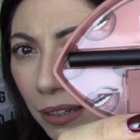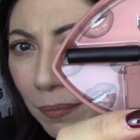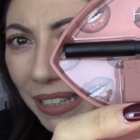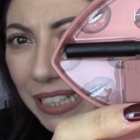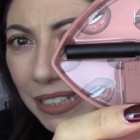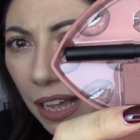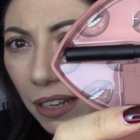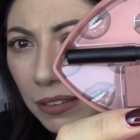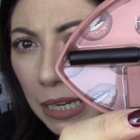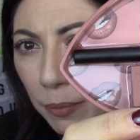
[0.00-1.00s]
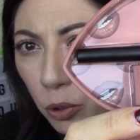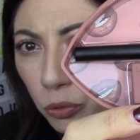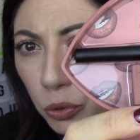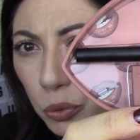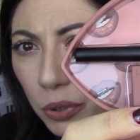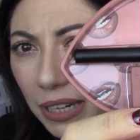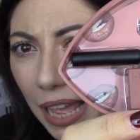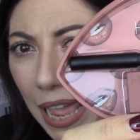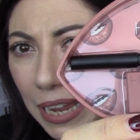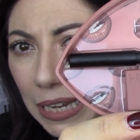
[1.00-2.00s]
uh, matita, il contour
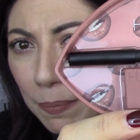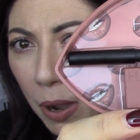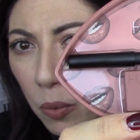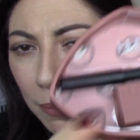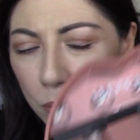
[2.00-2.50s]
e il Power